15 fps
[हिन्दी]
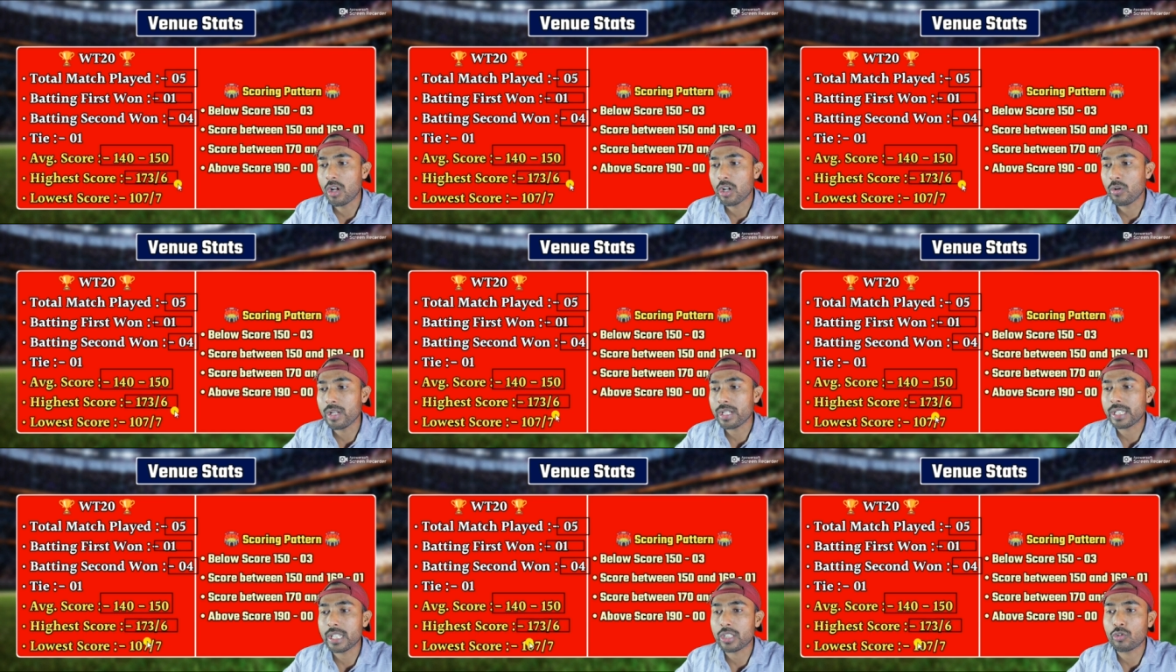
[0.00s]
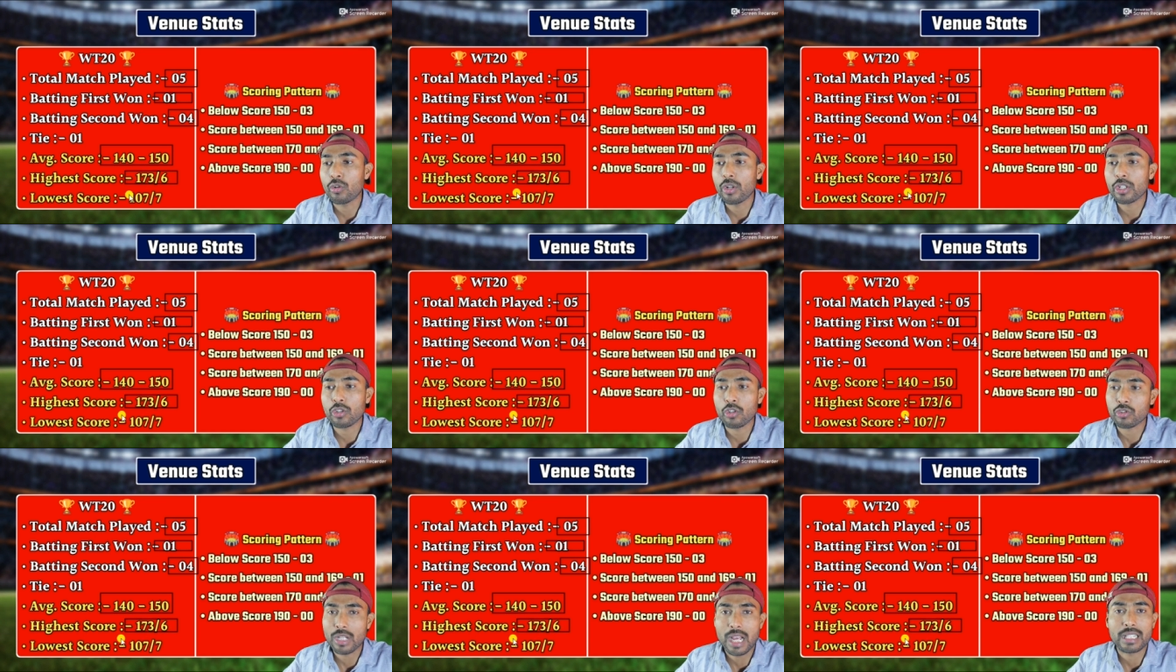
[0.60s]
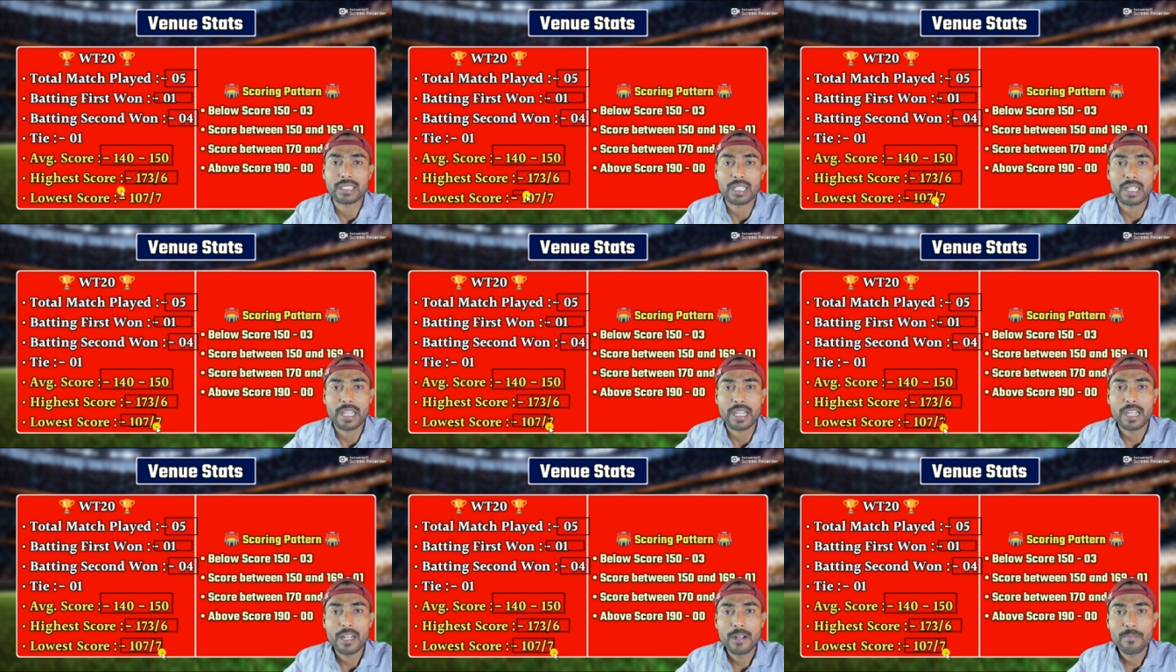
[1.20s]
और लोएस्ट स्कोर 107 रन
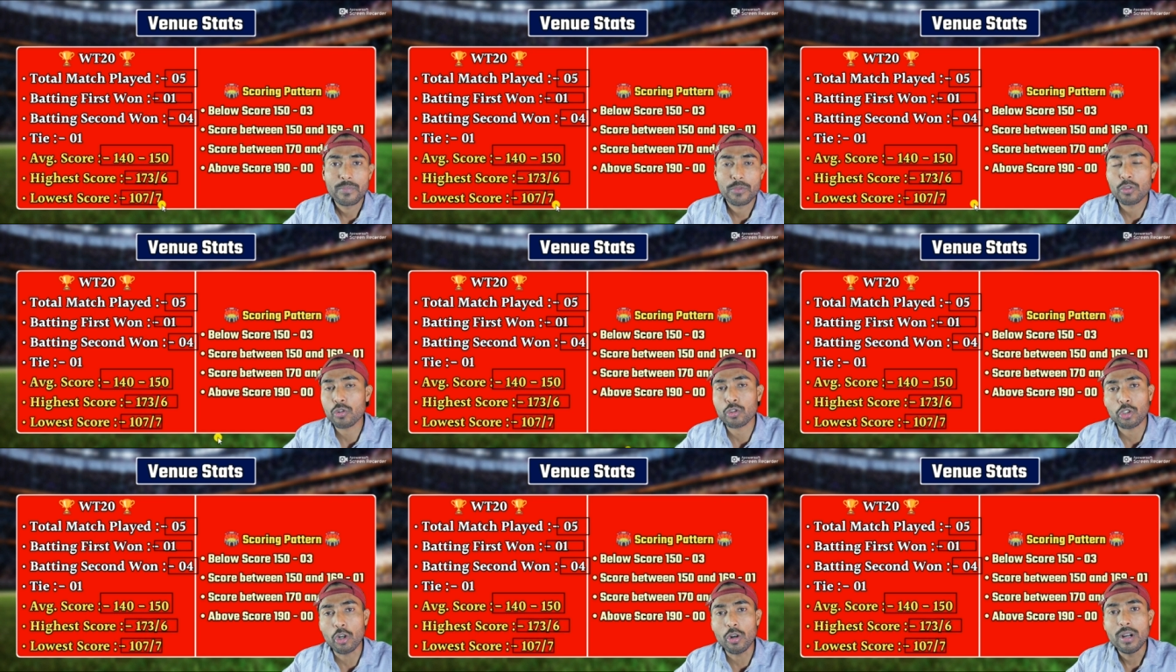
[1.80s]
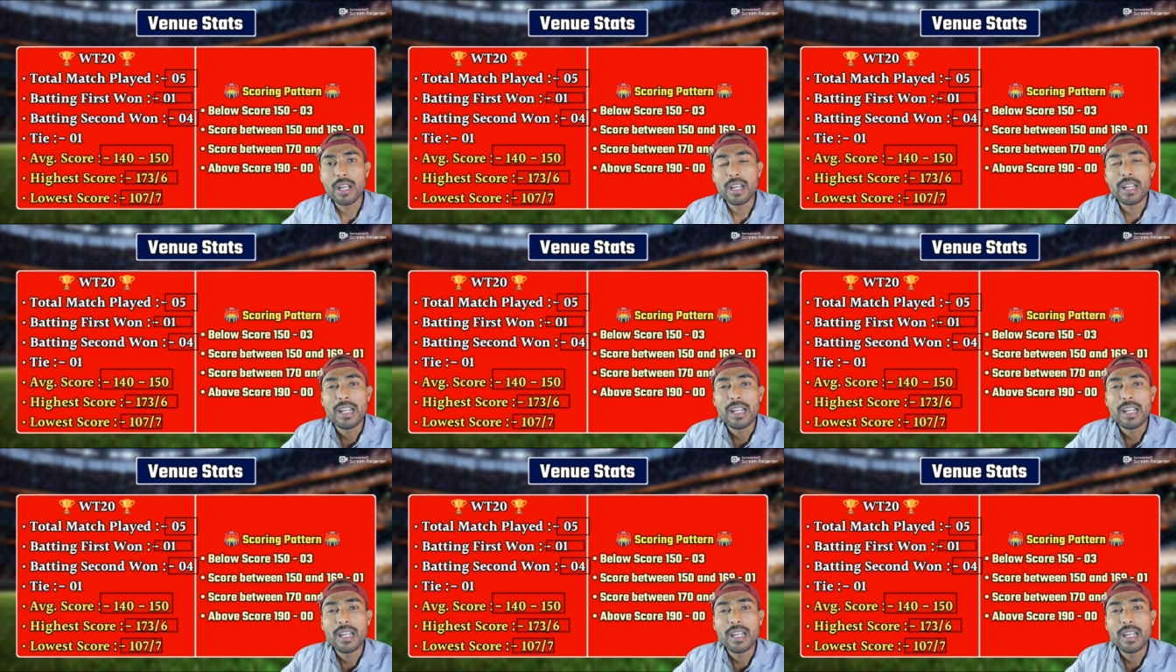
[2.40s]
है दोस्तों